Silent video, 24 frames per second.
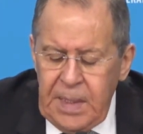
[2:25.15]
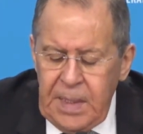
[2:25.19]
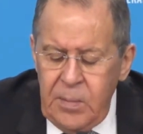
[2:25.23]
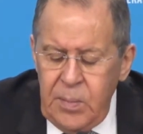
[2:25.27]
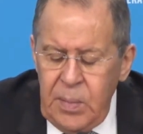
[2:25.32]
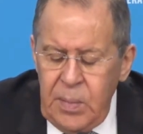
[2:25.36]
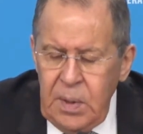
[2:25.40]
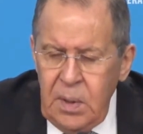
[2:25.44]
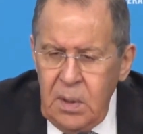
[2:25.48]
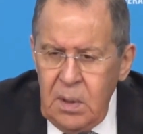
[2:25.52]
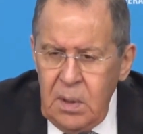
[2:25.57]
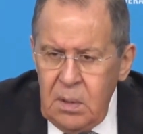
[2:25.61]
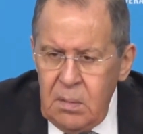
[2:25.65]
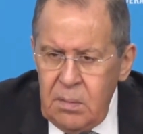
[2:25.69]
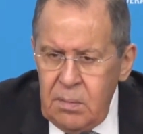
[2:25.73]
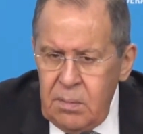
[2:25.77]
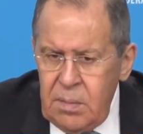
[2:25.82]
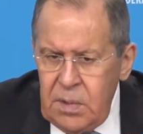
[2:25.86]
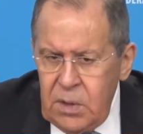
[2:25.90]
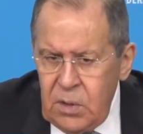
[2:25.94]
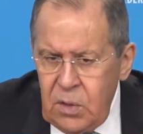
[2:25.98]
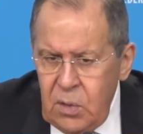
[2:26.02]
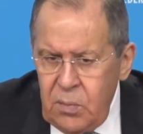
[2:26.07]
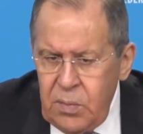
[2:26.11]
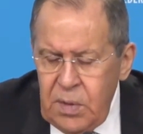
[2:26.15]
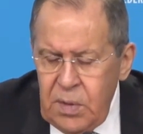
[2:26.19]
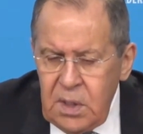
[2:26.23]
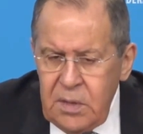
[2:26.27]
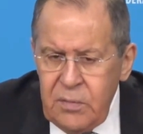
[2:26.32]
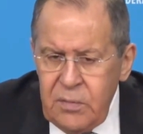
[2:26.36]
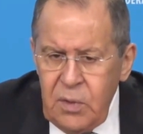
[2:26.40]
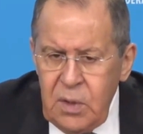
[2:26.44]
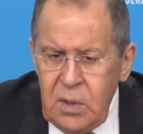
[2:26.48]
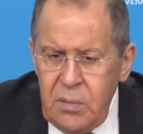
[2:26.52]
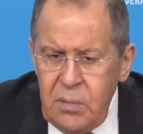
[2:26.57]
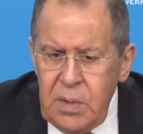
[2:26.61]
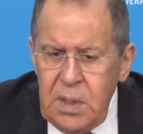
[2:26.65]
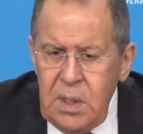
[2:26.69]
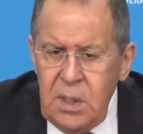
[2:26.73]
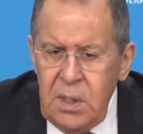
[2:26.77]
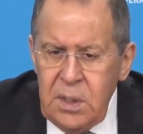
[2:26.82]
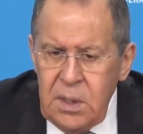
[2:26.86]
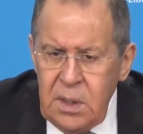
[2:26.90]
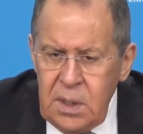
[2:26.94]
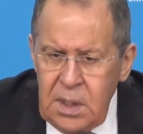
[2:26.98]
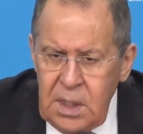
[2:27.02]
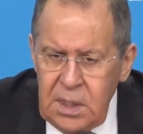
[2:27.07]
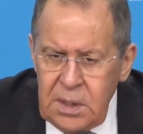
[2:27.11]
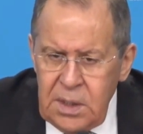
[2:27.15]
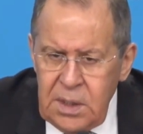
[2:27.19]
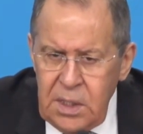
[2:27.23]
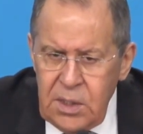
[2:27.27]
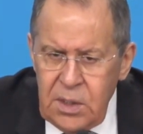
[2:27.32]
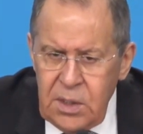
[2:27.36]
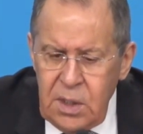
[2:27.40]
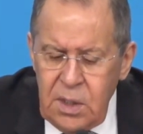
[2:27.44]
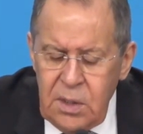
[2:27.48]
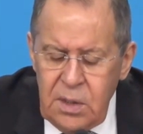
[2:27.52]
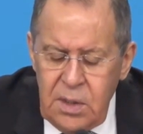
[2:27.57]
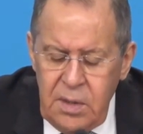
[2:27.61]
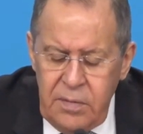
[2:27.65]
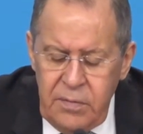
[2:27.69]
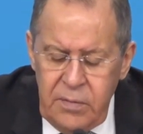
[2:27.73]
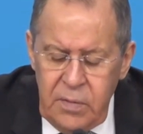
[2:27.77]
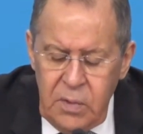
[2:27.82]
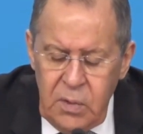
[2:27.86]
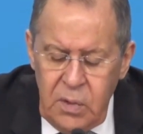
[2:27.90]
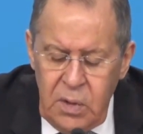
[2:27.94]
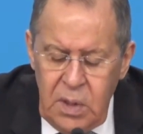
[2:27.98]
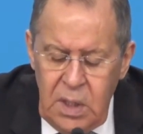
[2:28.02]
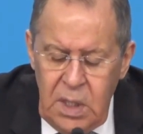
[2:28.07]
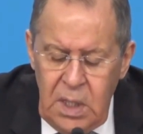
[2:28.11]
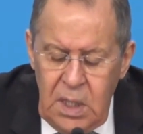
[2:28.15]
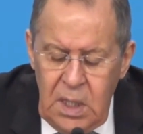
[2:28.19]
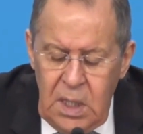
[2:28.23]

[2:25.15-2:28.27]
был между Москвой и Тбилиси достаточно давно.